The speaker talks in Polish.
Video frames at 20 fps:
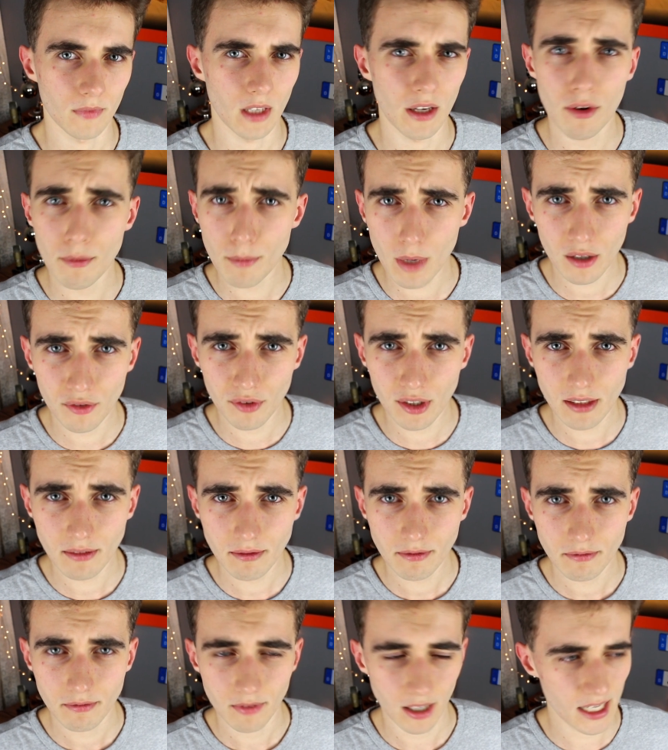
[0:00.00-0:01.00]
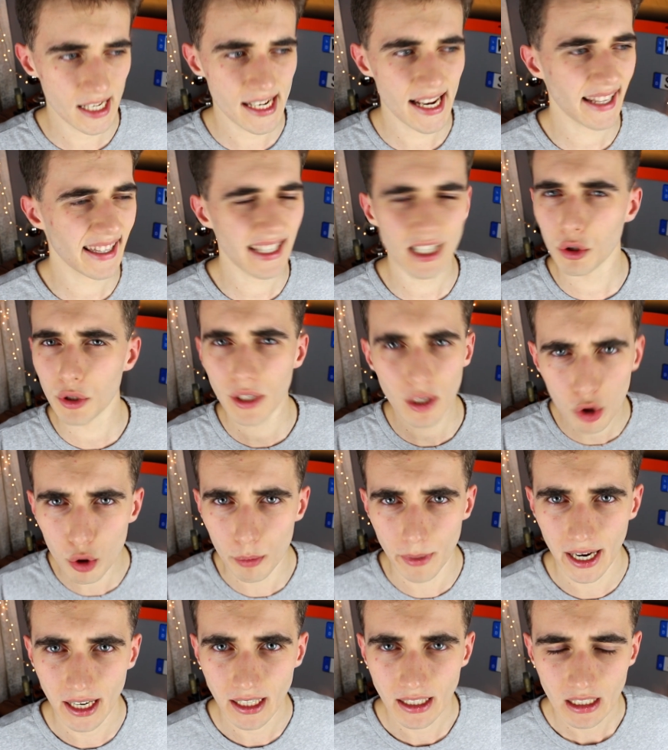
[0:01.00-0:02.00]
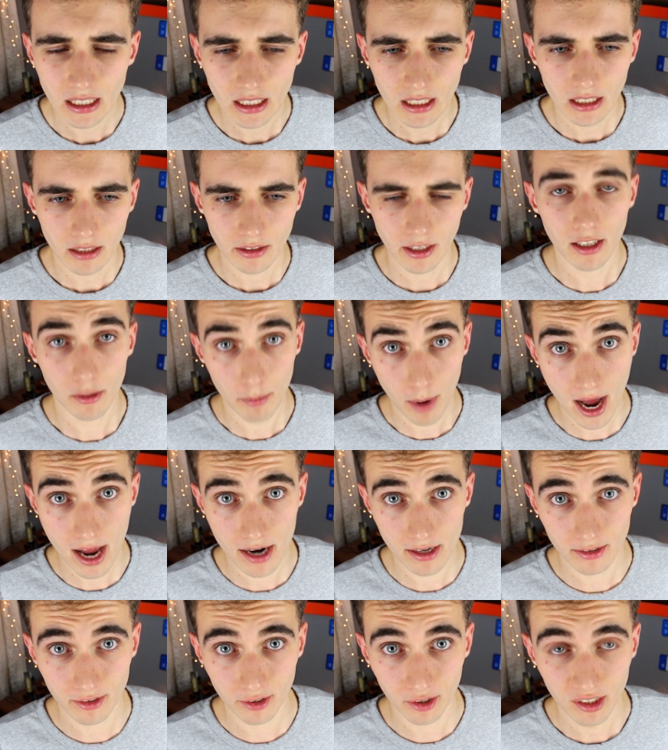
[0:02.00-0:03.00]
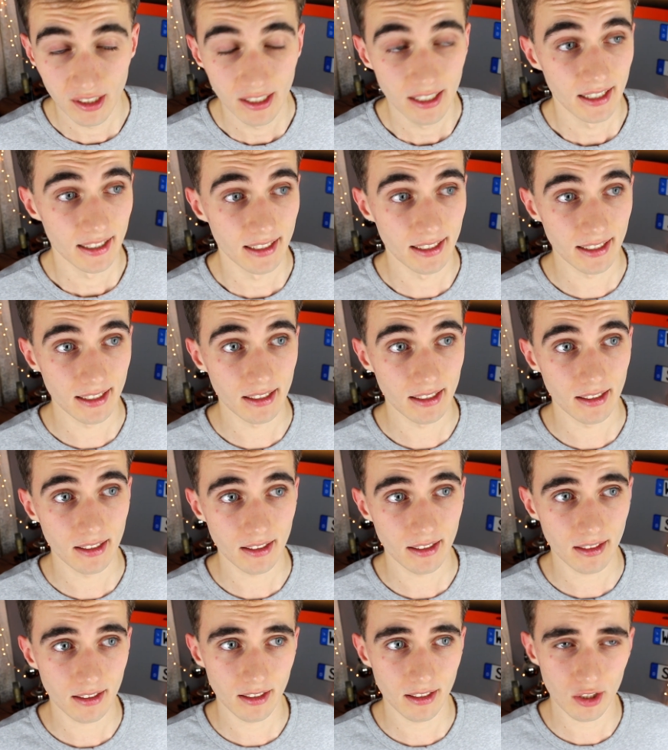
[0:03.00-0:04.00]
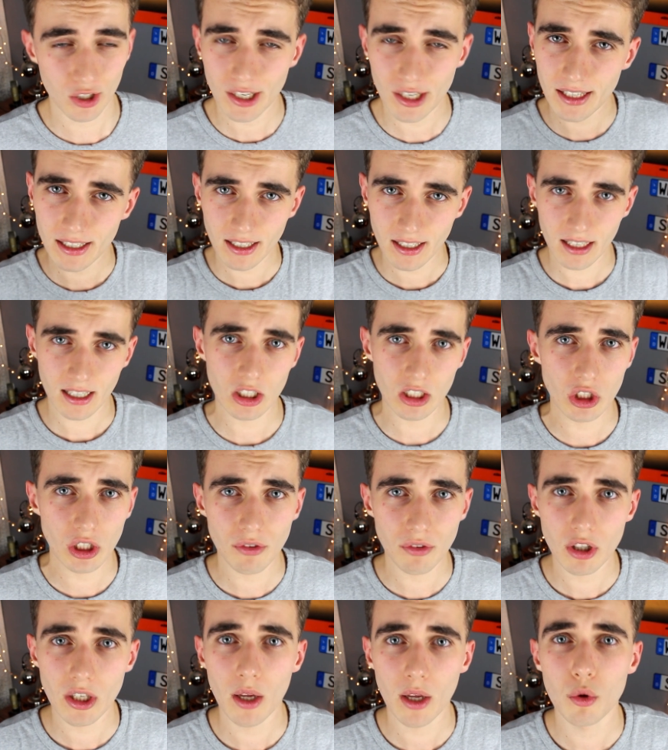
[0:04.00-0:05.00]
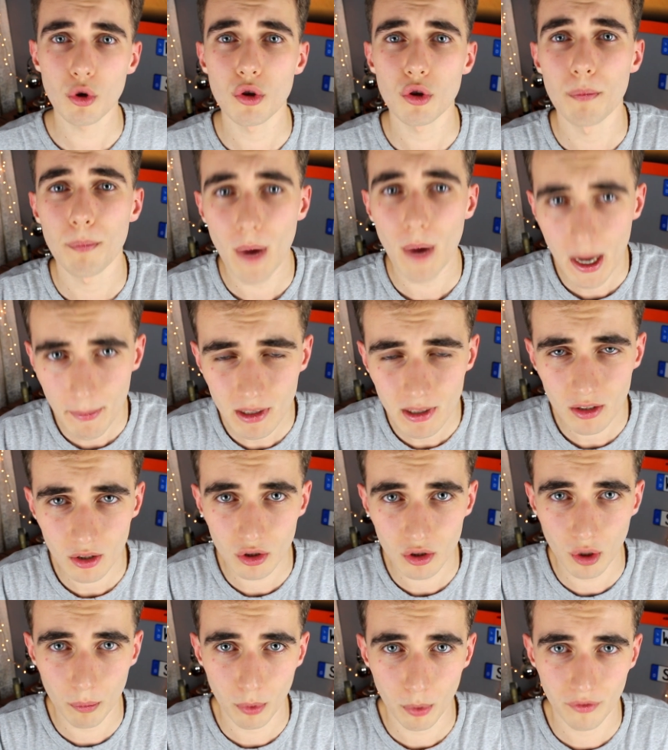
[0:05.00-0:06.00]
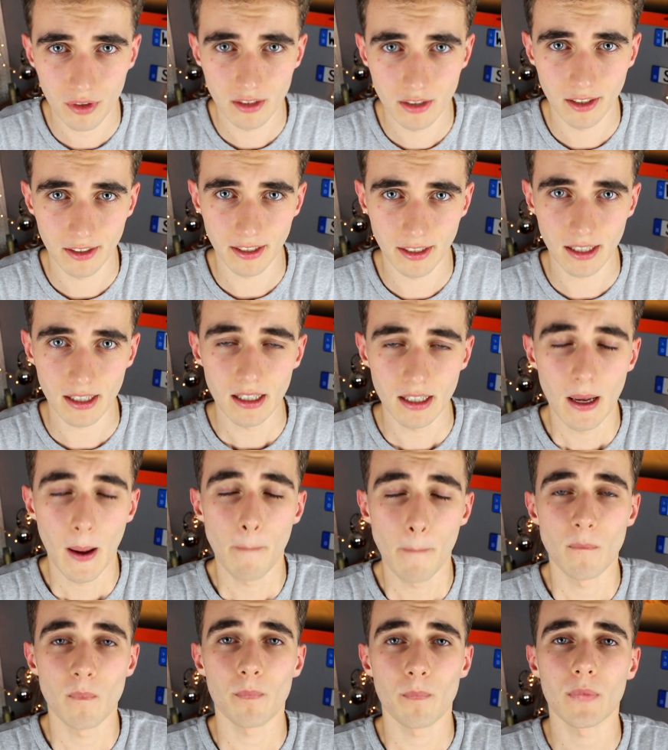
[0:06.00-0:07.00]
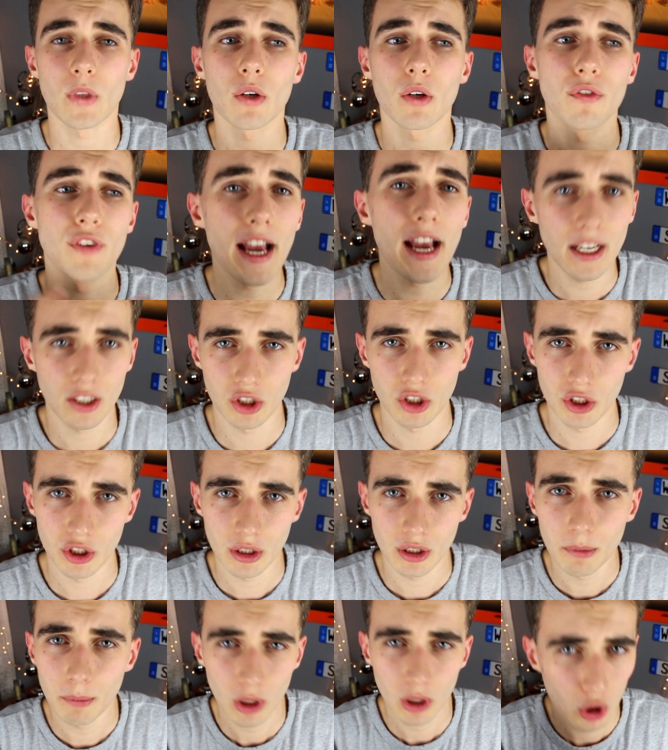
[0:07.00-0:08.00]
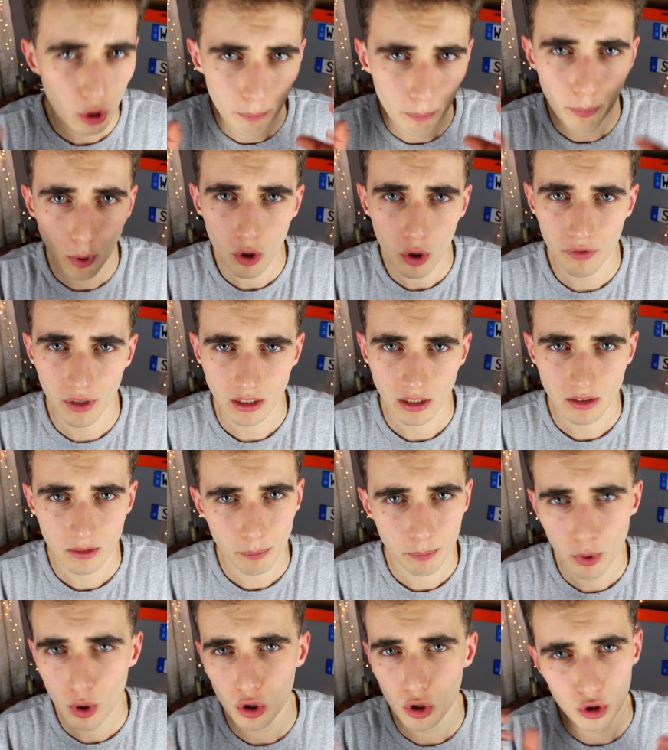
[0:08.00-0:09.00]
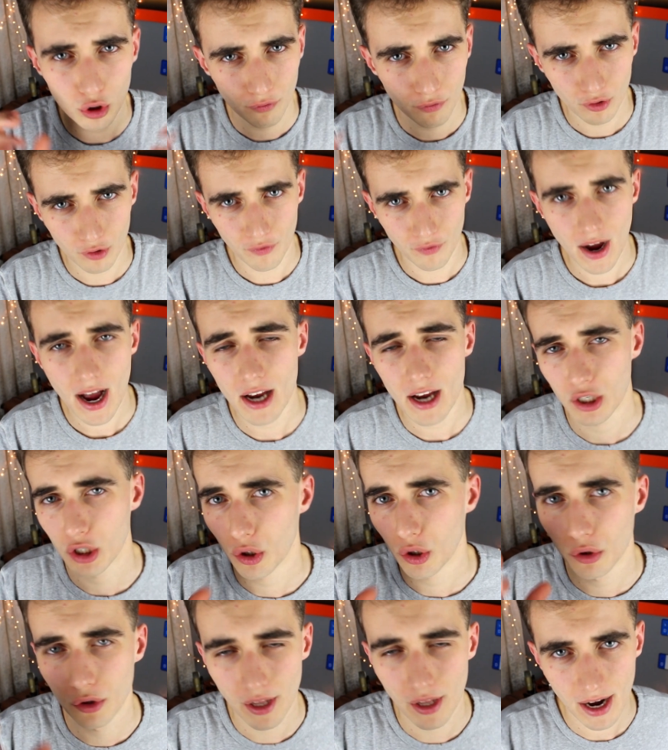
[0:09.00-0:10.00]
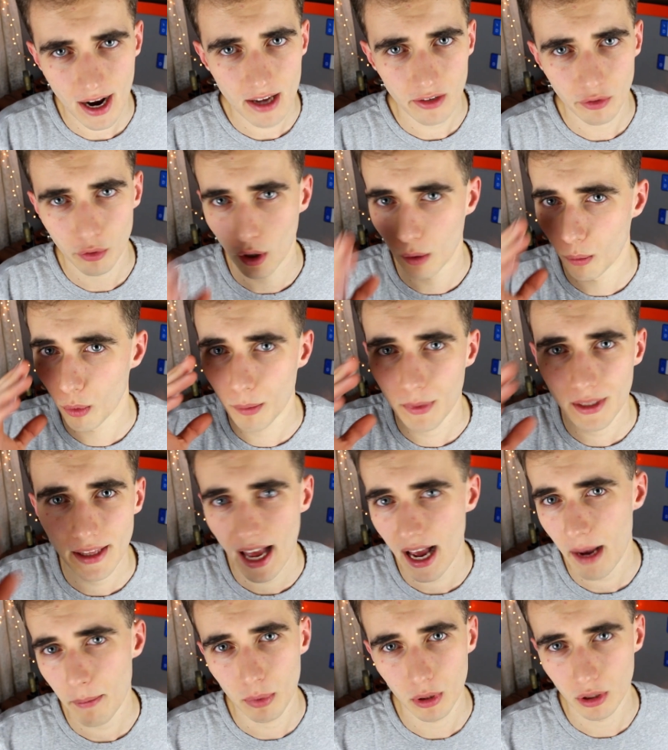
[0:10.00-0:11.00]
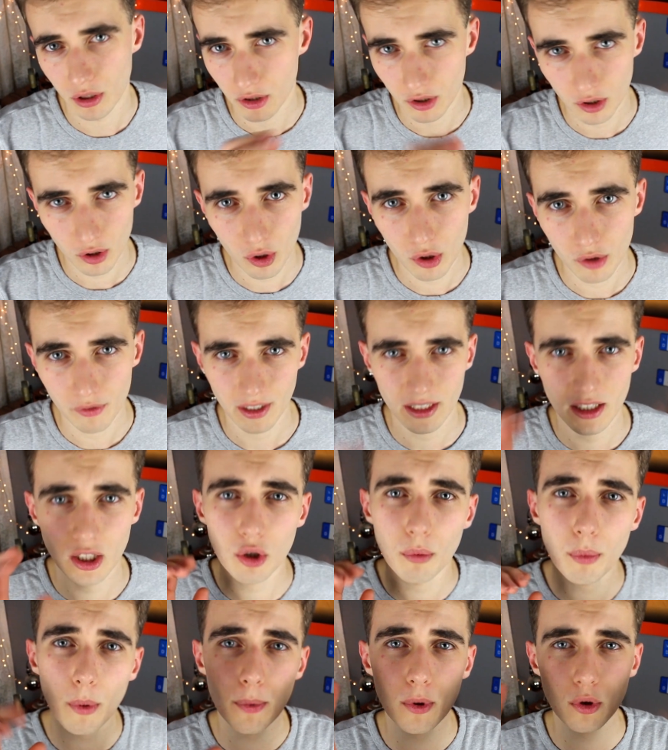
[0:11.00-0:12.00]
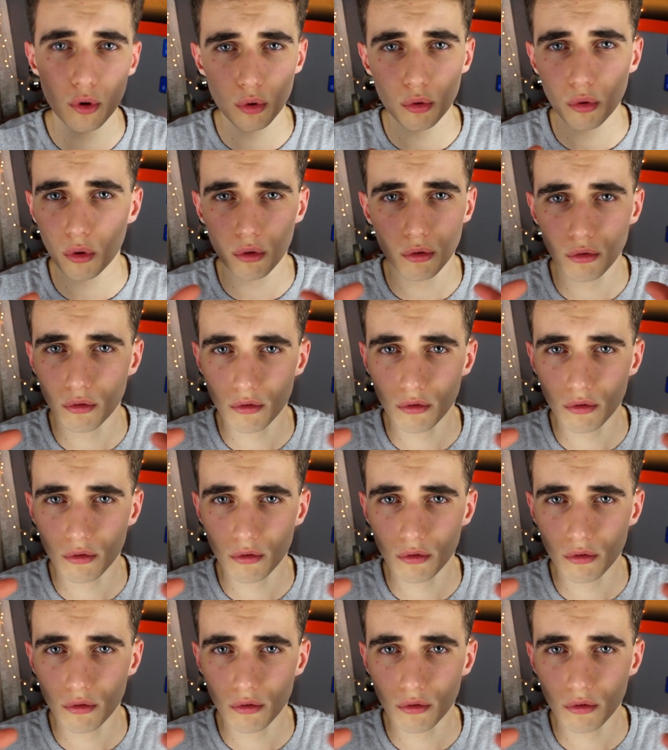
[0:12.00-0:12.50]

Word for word: Nie wiem jak wy, ale ja tego nie lubię. Nawet bardzo. I, I, jeżeli jakaś dziewczyna już ma mi coś do powiedzenia, to weź i mi to powiedz prosto w twarz od razu, albo mi napisz cokolwiek, tylko po prostu